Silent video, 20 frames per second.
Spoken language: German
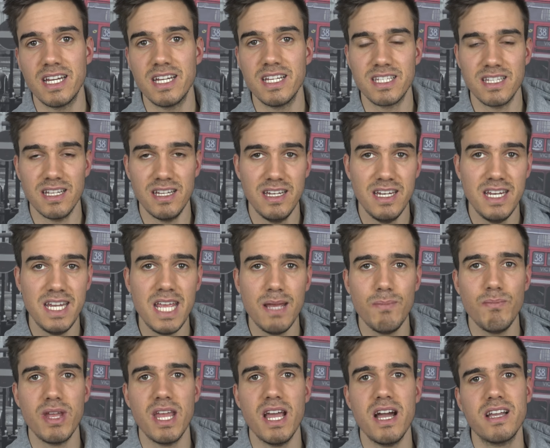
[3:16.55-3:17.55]
dann ist
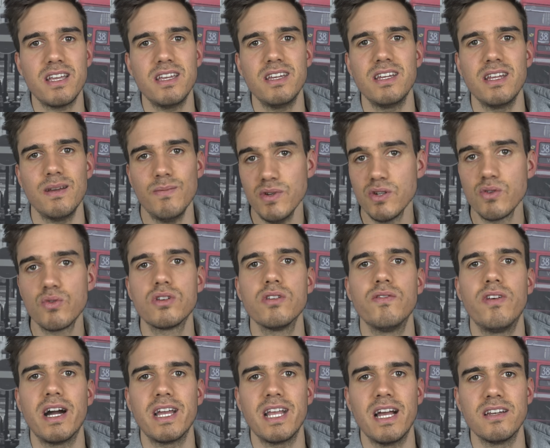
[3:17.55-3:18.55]
nebenhergehen immer eine
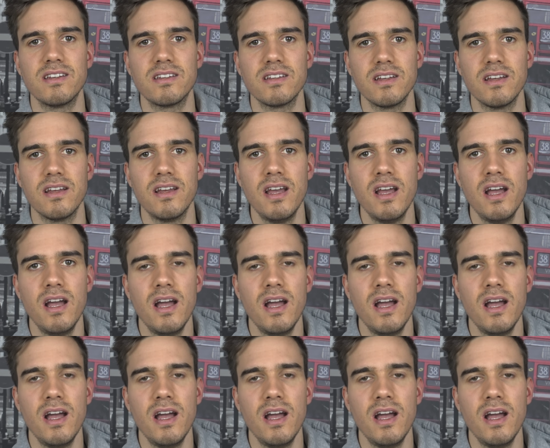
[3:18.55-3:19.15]
gute Variante.